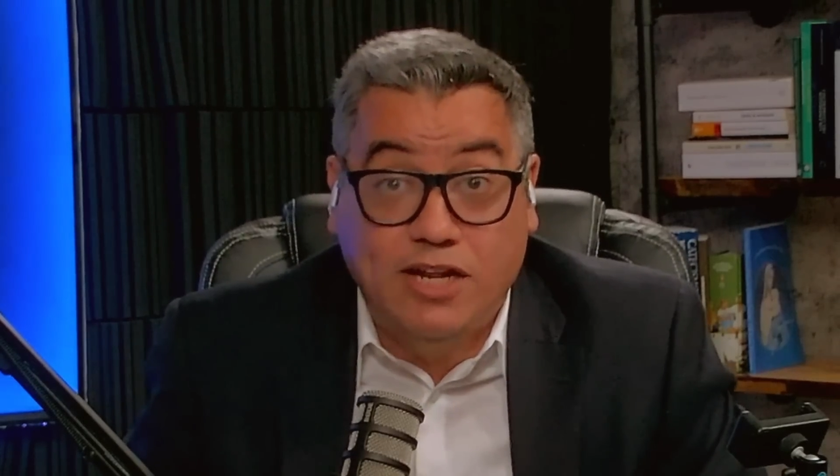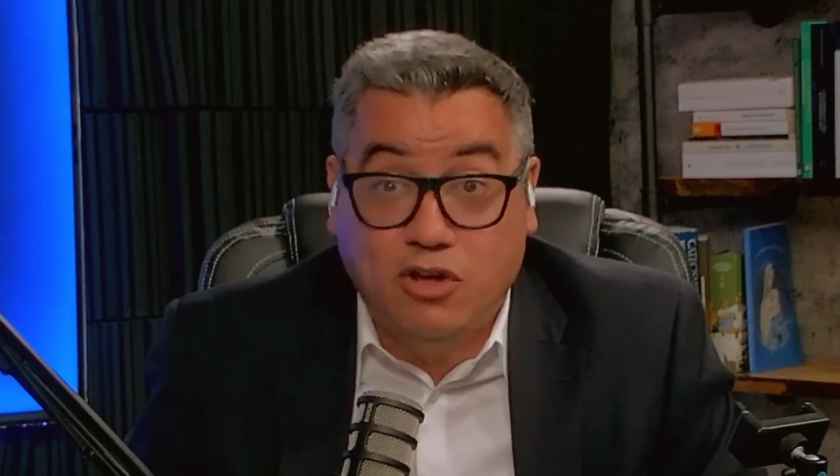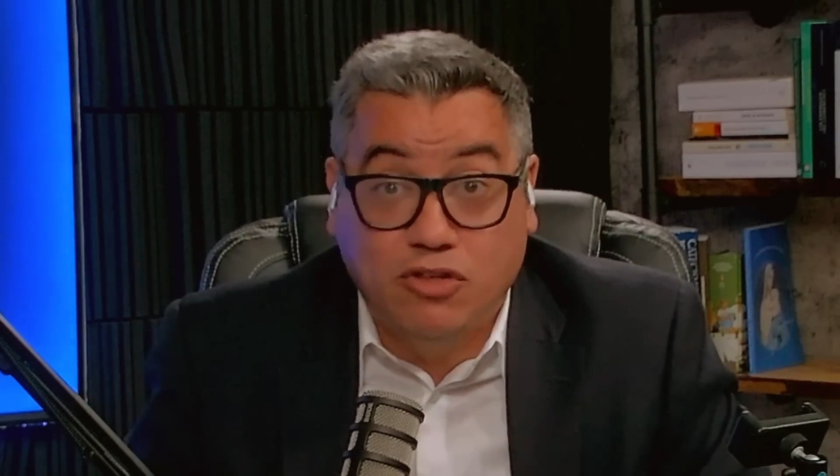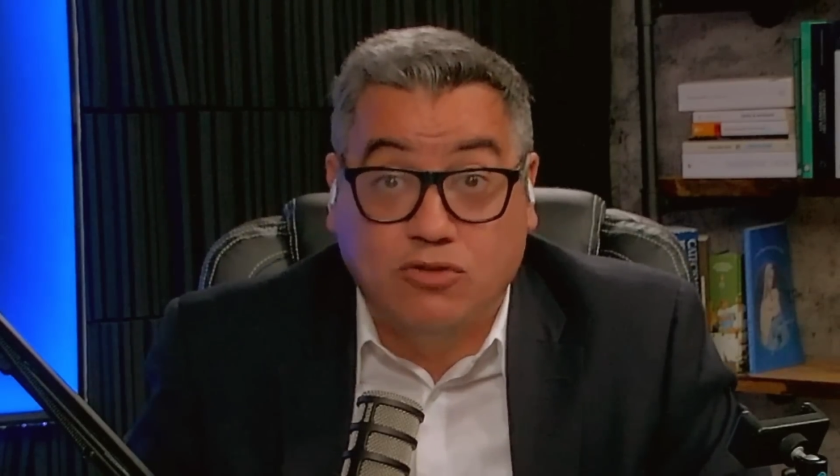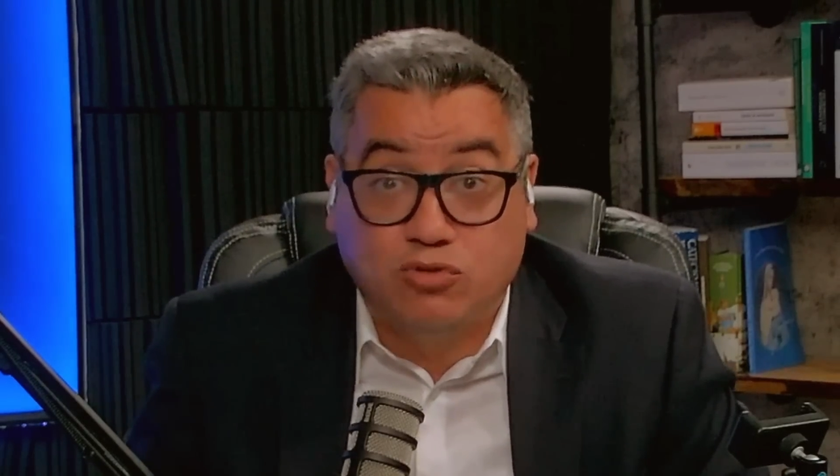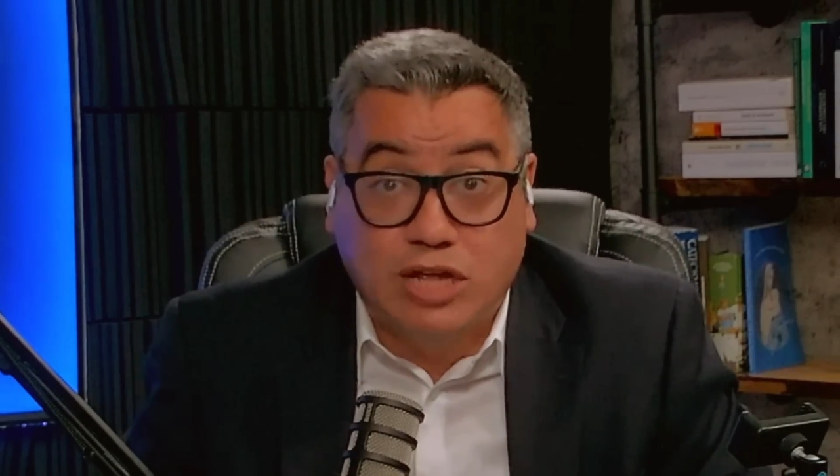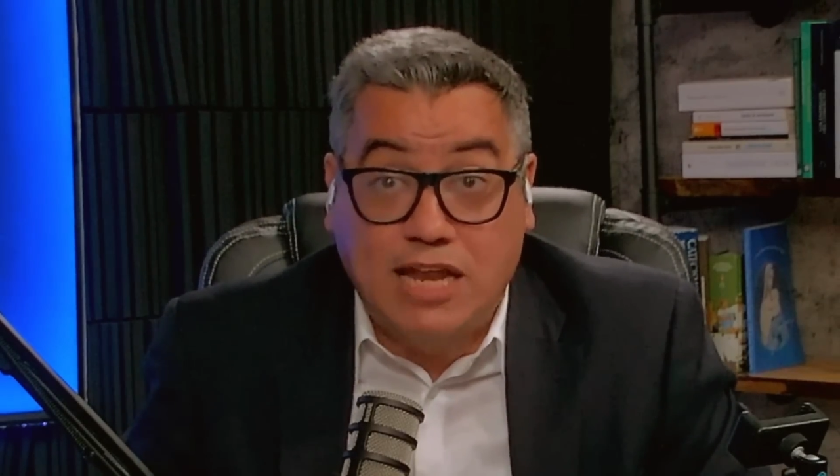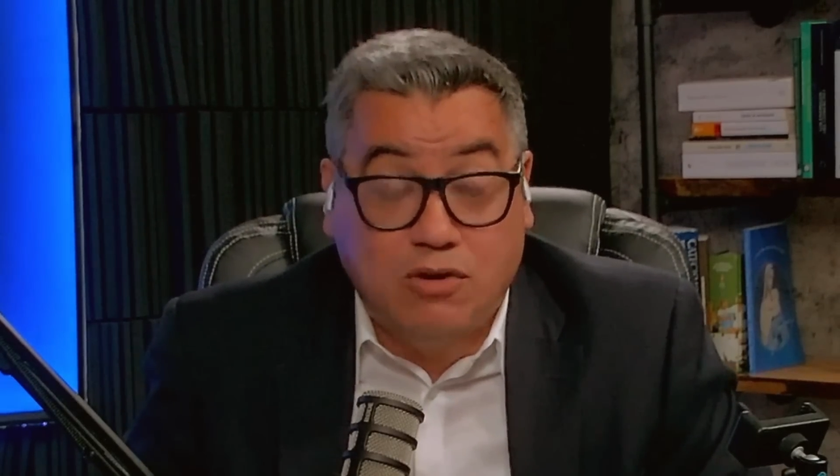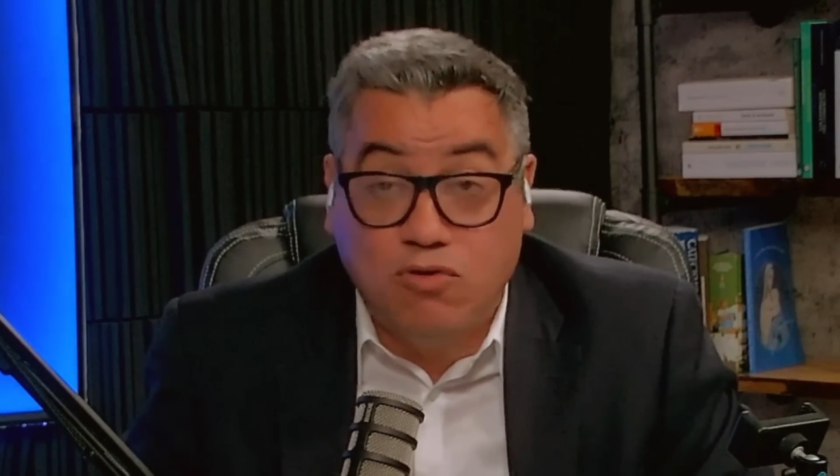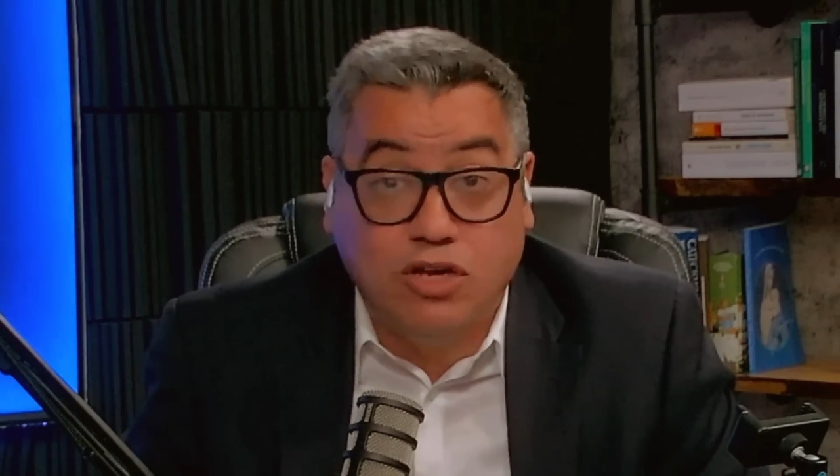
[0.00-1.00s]
ni dónde tú estás,
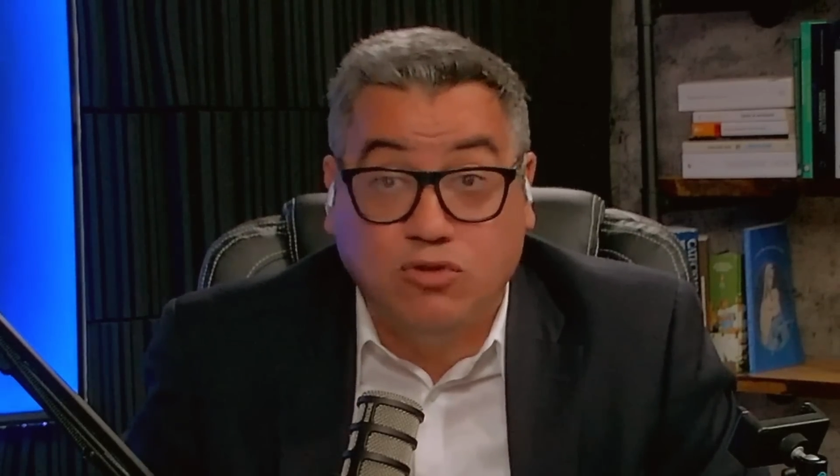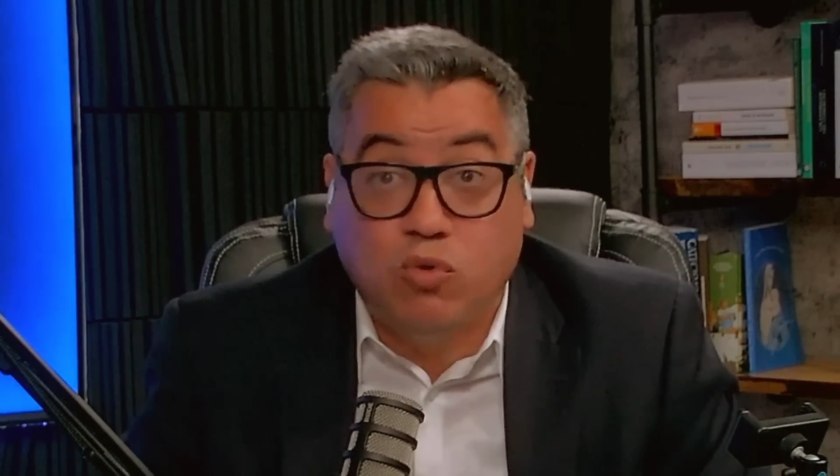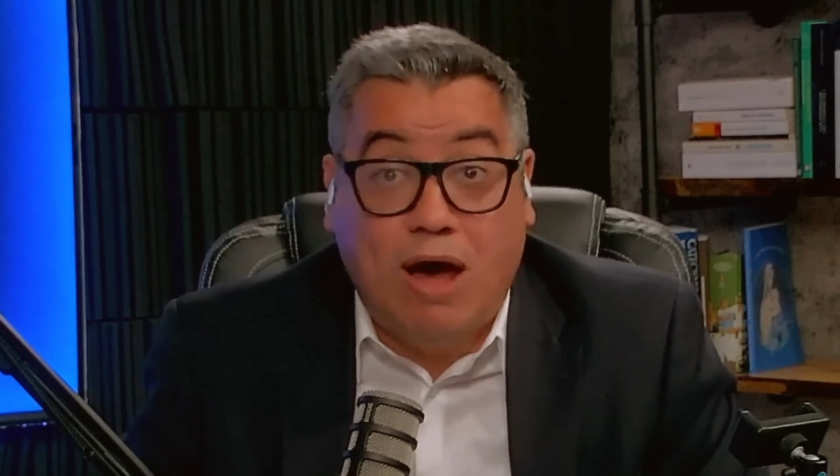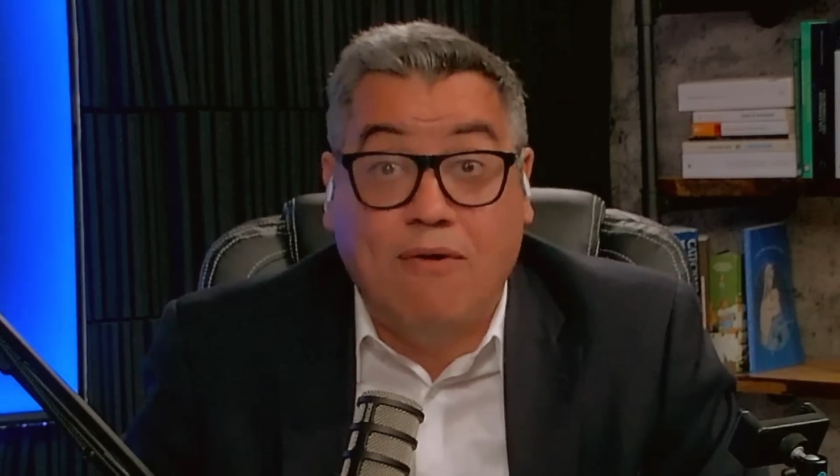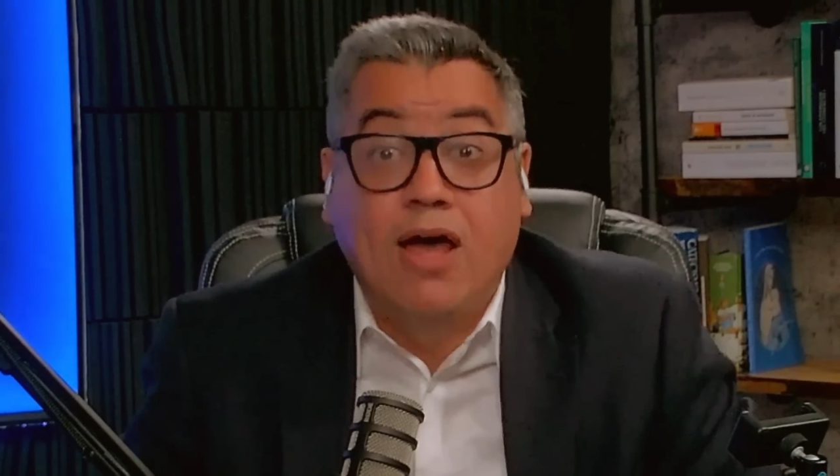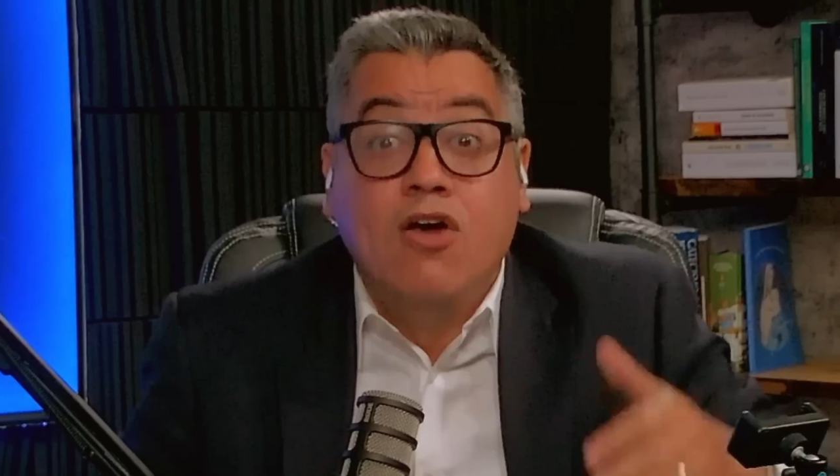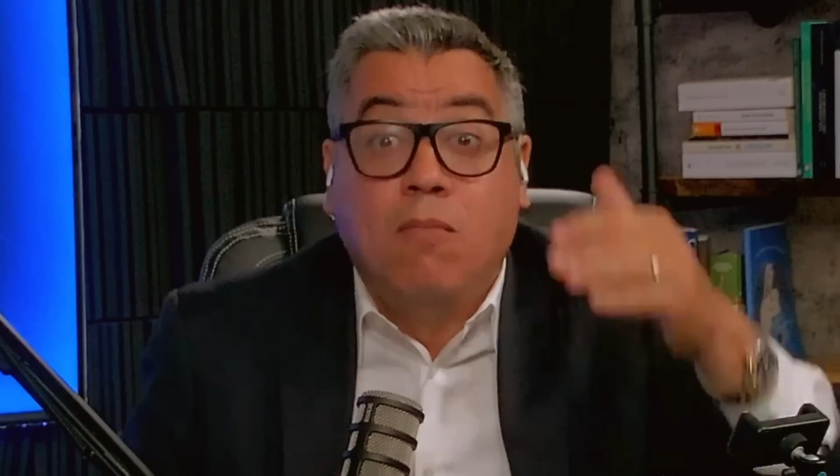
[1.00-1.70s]
ni con quién tú hablas.